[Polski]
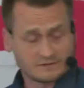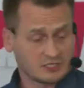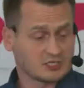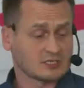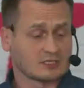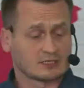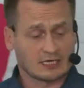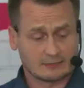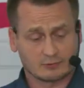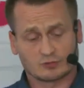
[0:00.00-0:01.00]
w te śliczne
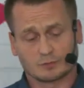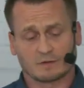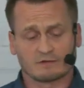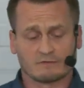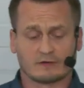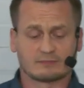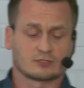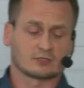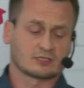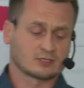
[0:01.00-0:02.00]
detale, po prostu powiem Wam,
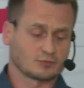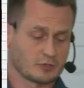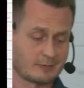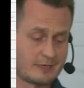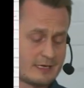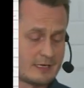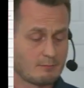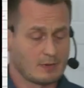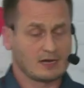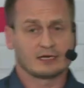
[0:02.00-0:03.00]
co ten Swarm
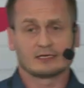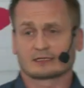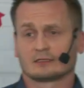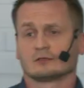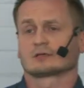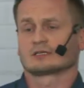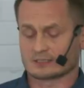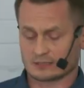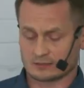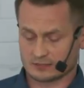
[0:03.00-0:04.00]
ma, jak ten
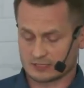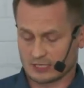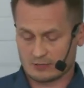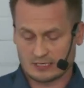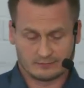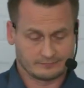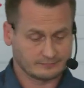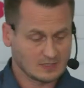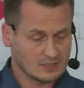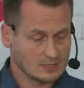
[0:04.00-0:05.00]
orkiestrator działa
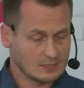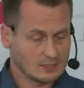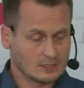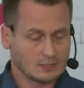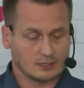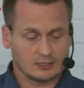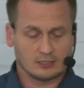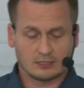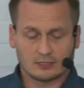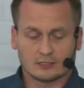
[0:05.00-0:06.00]

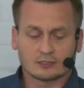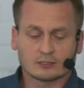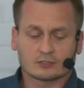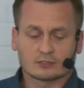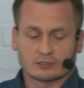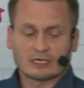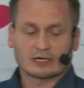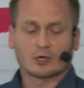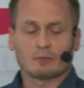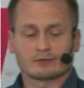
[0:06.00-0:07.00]
i, i
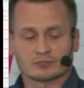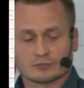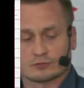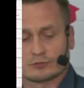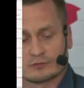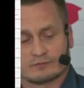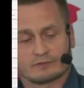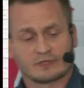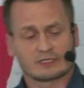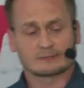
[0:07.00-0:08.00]
jak go po prostu,
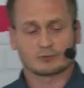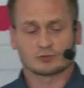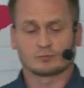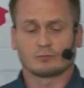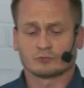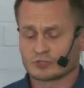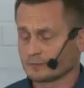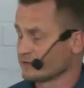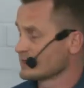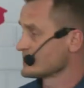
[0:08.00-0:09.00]
w, w jaki sposób on się
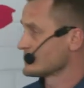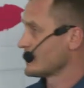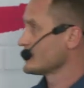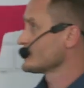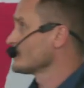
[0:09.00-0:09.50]
powinien znaleźć